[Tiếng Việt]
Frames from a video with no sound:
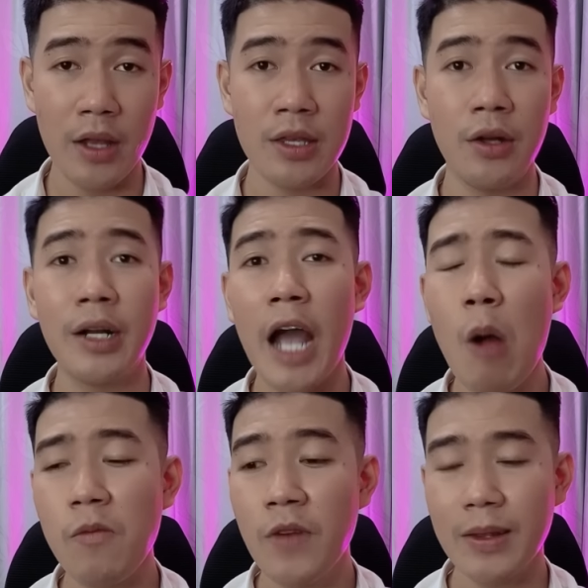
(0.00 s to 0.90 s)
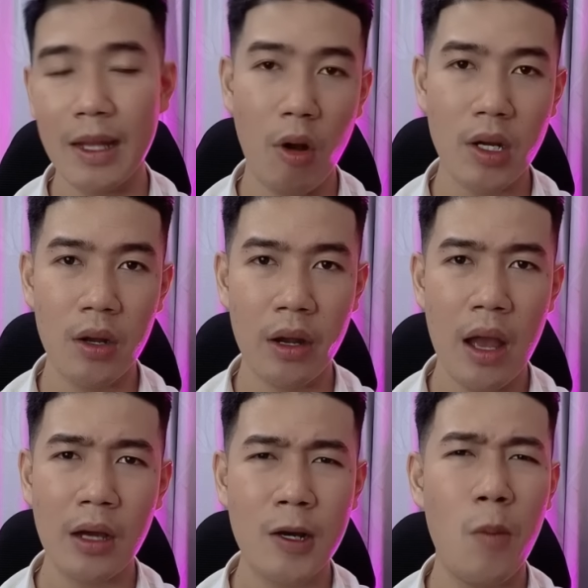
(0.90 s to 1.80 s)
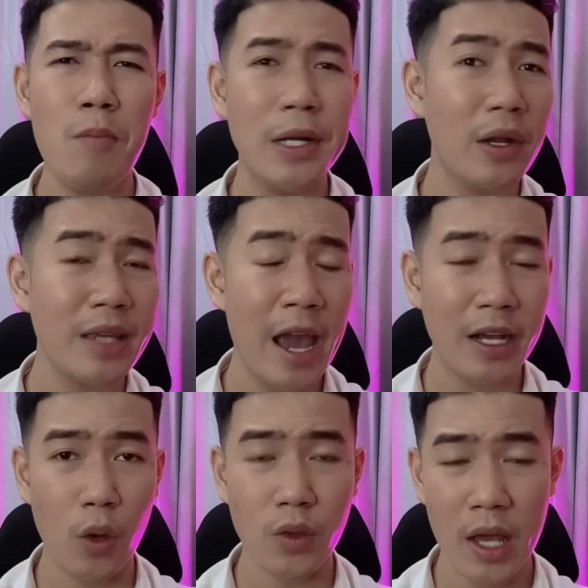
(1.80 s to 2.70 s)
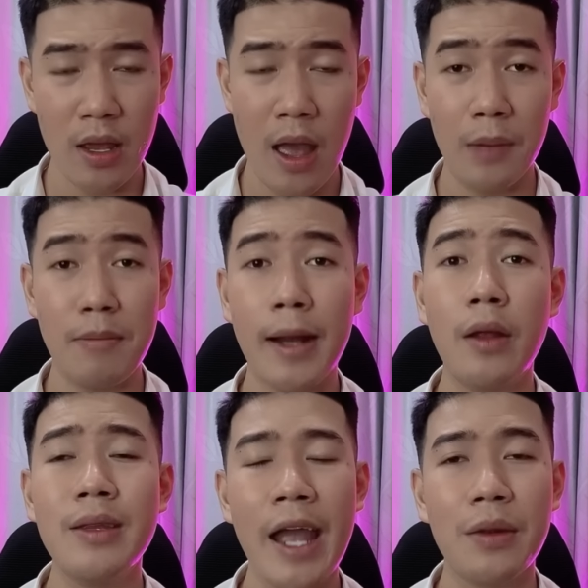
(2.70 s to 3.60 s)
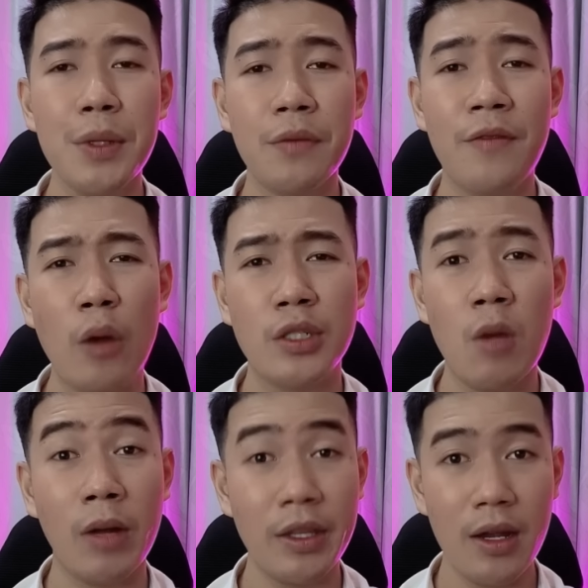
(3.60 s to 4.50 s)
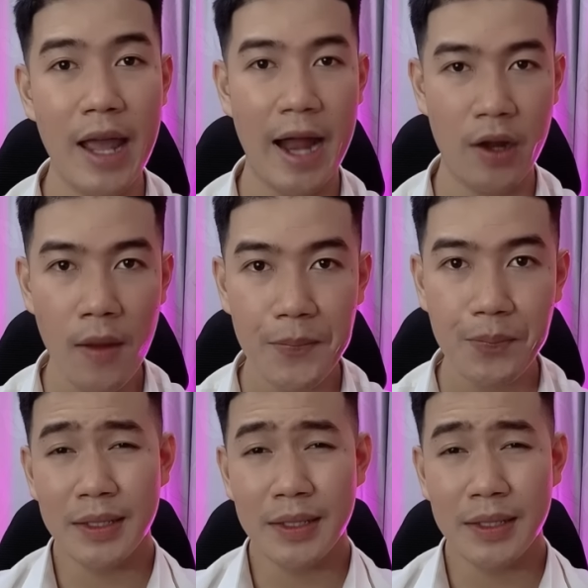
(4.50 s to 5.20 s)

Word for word: Những cái ốc vít nè mọi người, không biết nó nhét kiểu gì mà nó nhét được vào trong cái trứng gà đó.